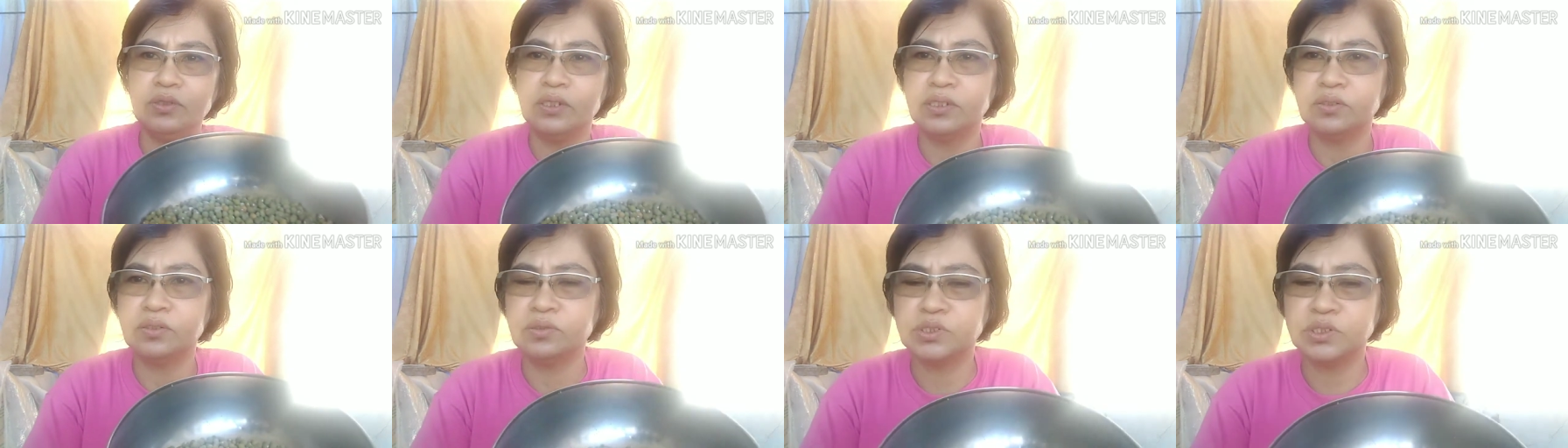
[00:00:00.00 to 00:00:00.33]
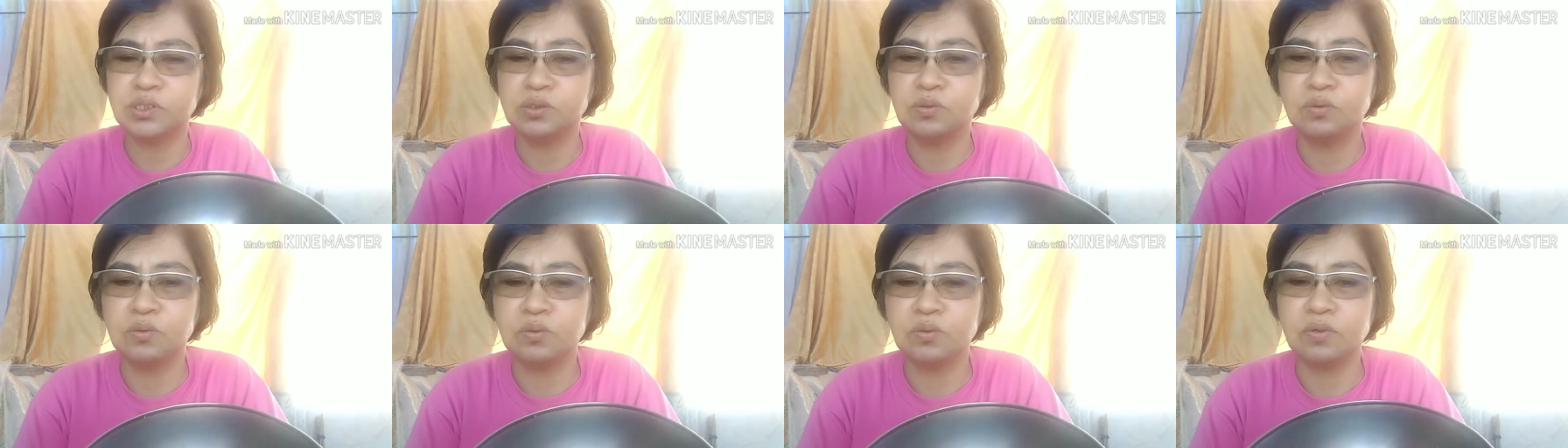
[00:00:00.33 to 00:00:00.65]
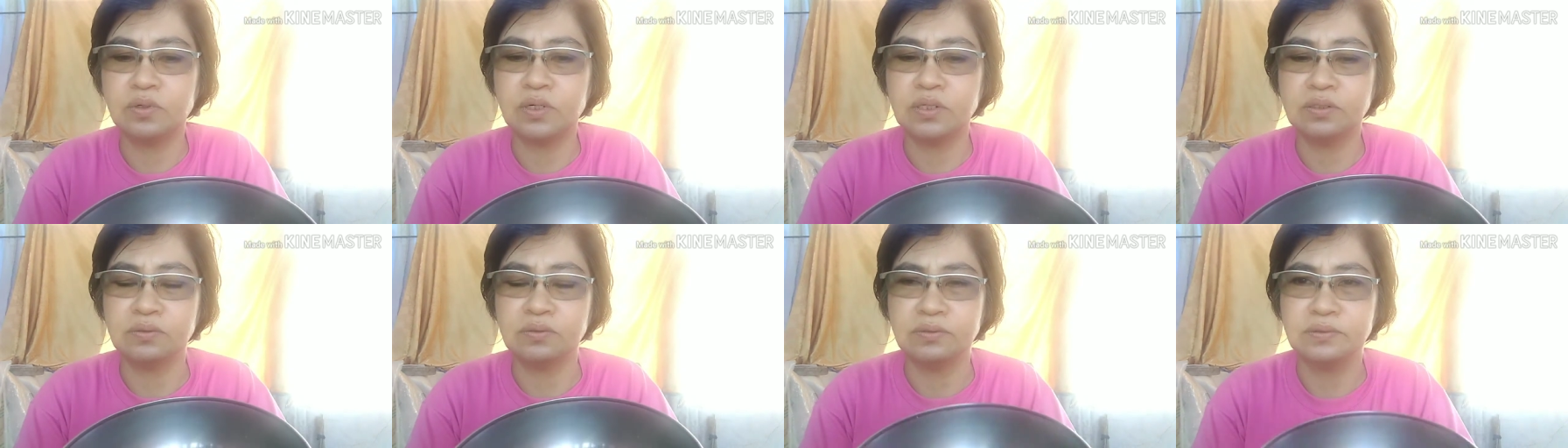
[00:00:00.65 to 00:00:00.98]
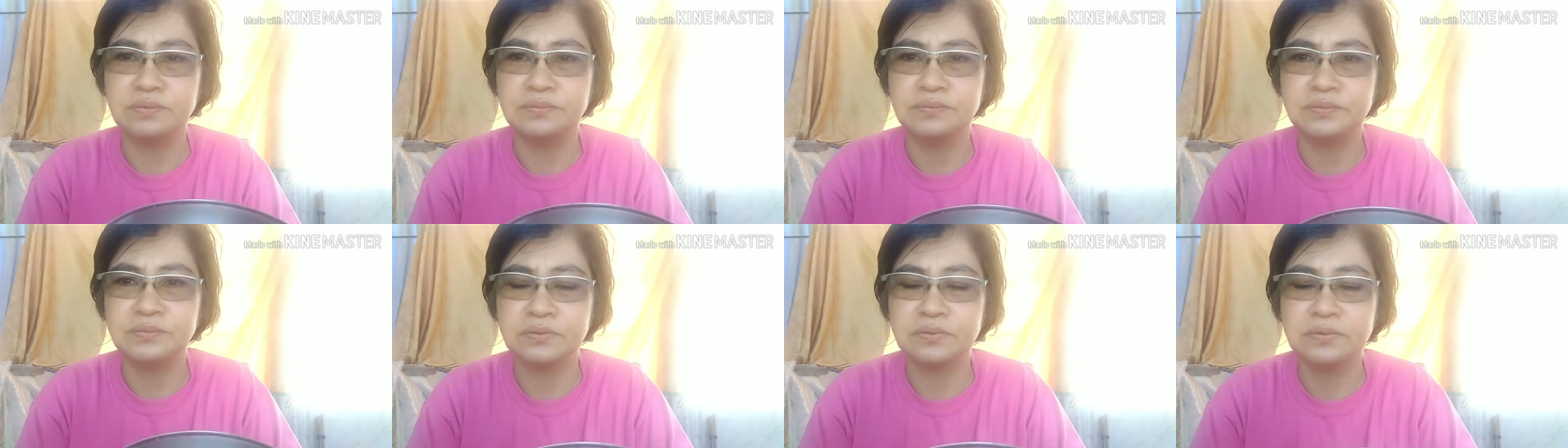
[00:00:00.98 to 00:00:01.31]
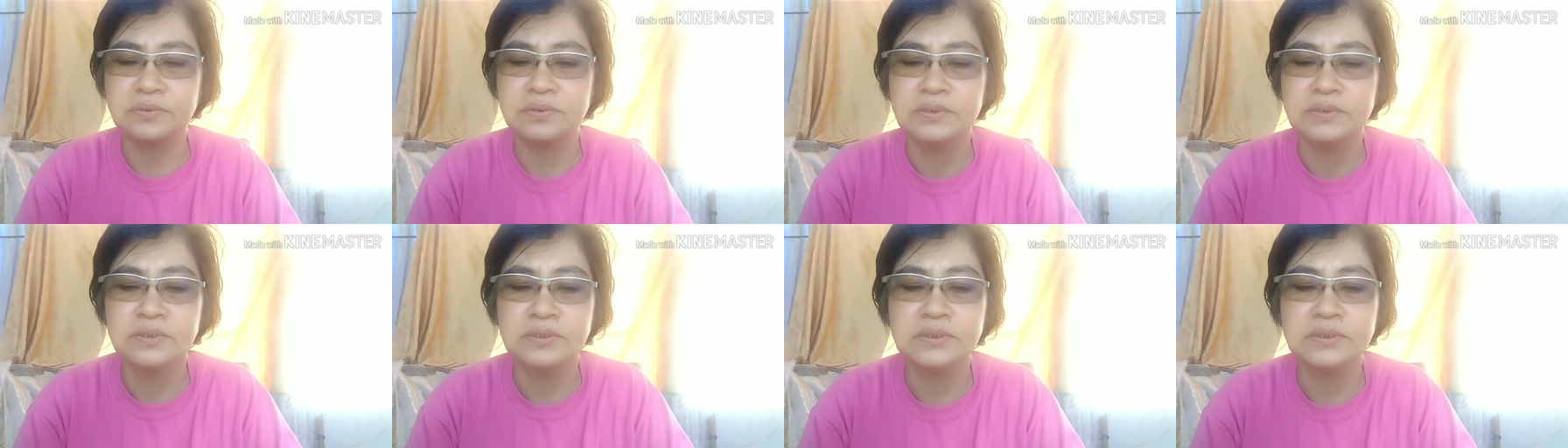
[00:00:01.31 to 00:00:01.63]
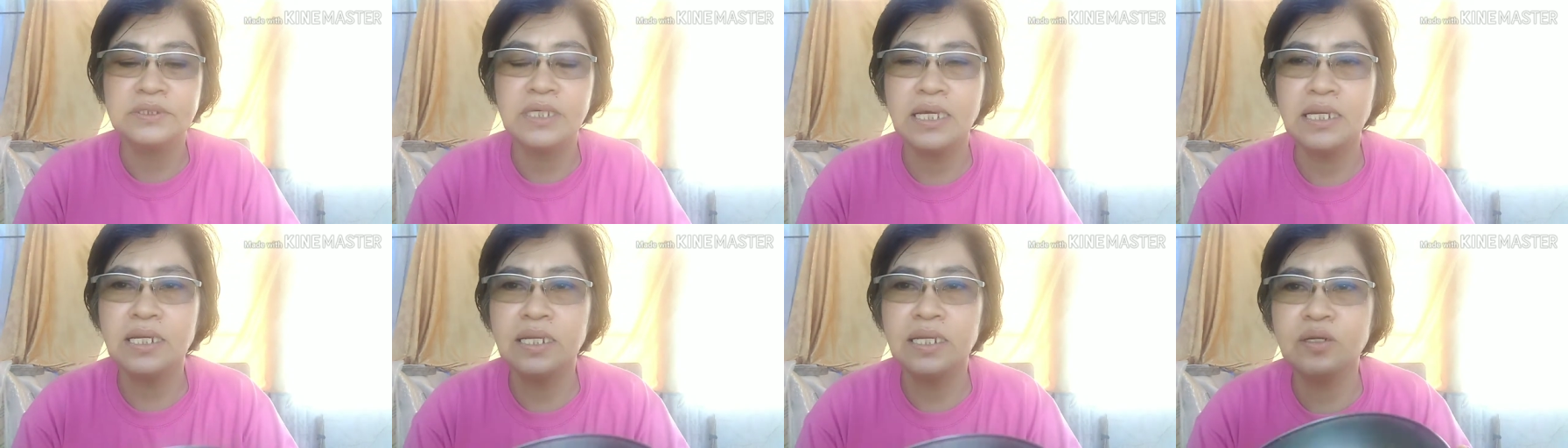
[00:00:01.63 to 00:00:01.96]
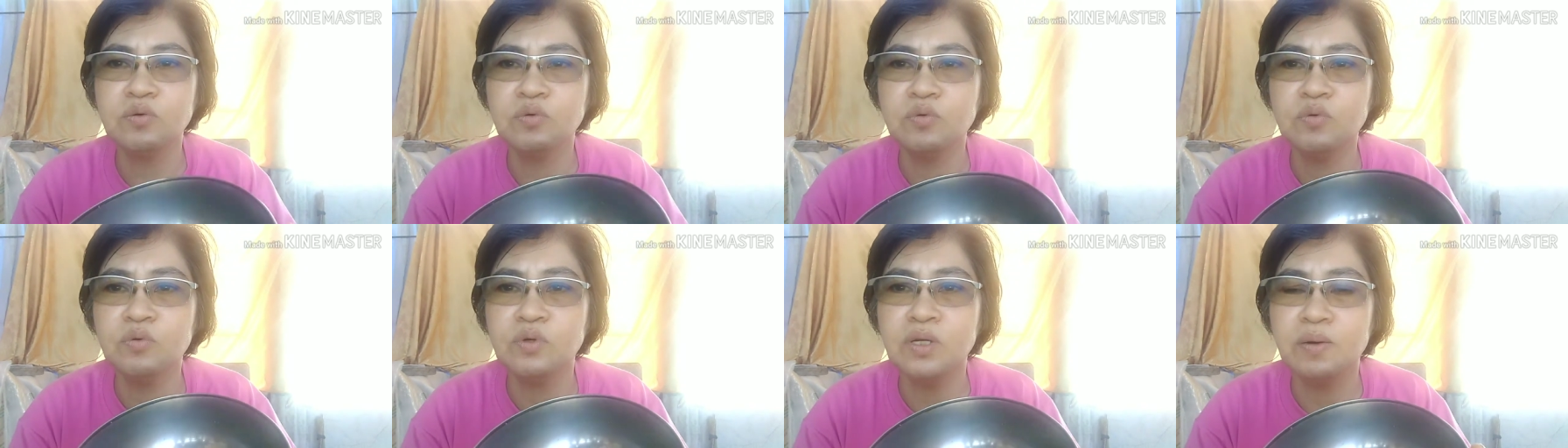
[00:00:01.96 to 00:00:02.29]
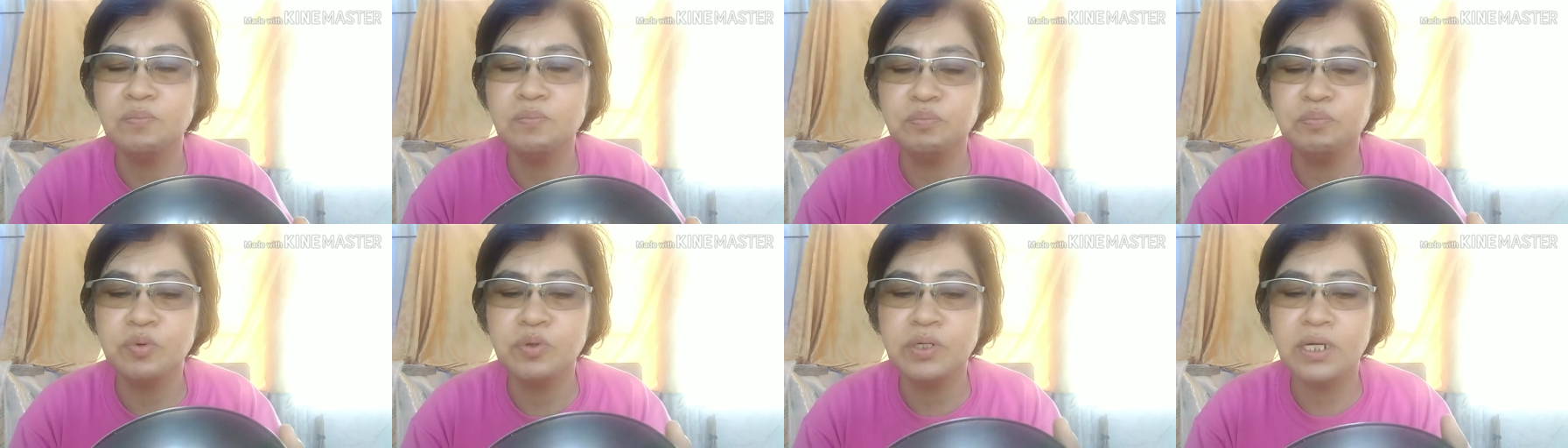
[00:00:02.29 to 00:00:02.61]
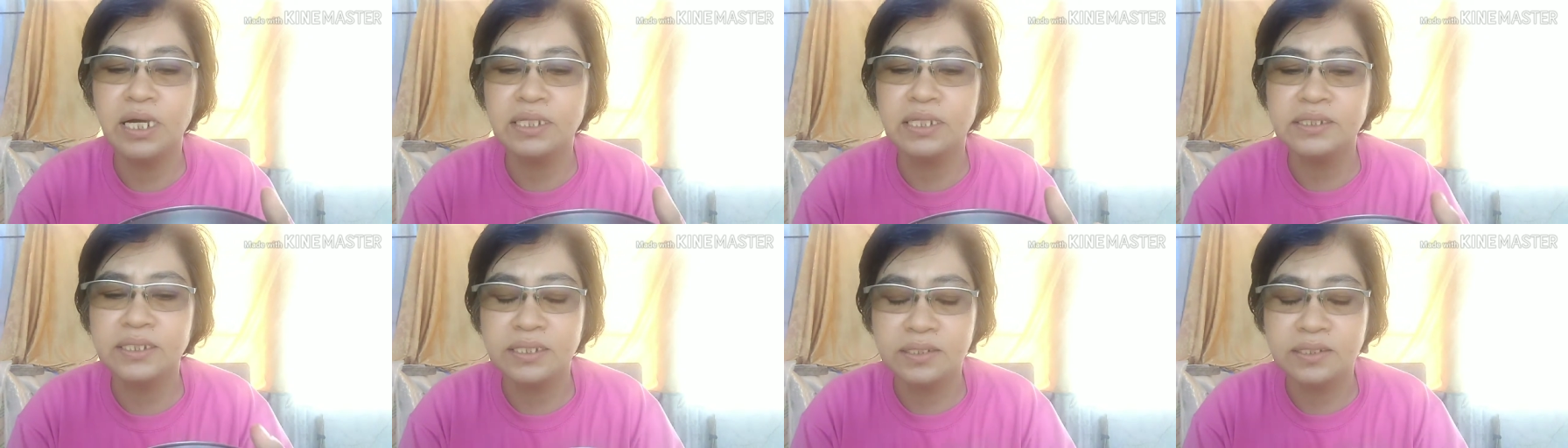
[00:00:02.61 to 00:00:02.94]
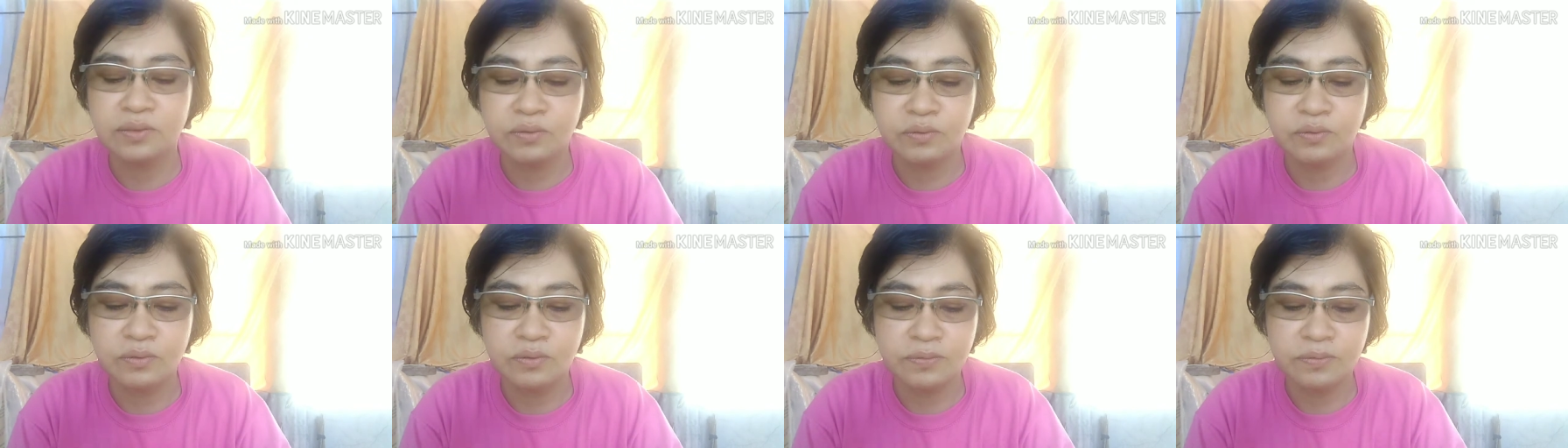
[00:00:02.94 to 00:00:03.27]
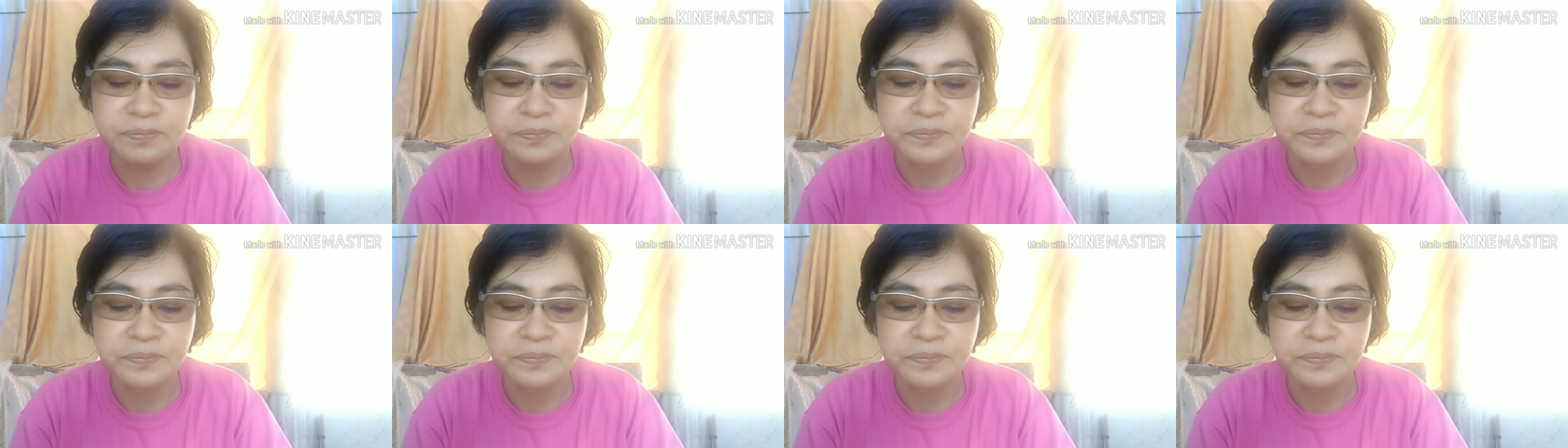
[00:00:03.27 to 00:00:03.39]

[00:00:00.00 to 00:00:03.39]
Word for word: dito siguro ano. Dahil inuulam po natin 'to.